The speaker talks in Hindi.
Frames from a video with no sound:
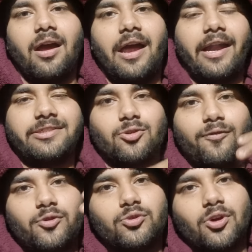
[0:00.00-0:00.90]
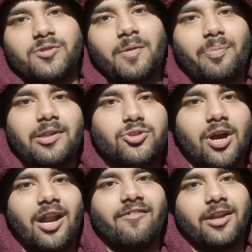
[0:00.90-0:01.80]
हैट्स ऑफ टू दोज पीपल जो
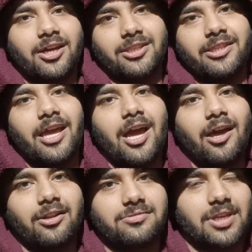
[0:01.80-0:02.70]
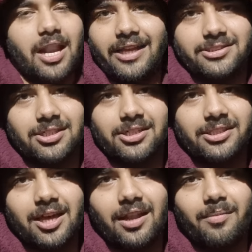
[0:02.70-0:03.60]
हार्ड वर्क करते हैं और सारा ऐसा
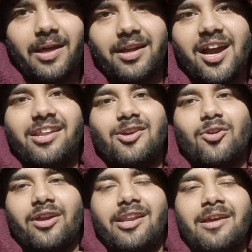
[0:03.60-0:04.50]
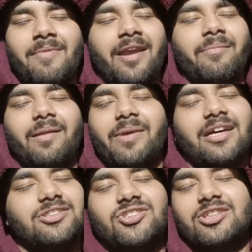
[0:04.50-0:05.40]
करते हैं और हमारे कारीगरों के लिए हमारे मन में
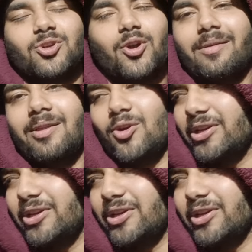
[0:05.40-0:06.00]
आज इज्जत और डबल हो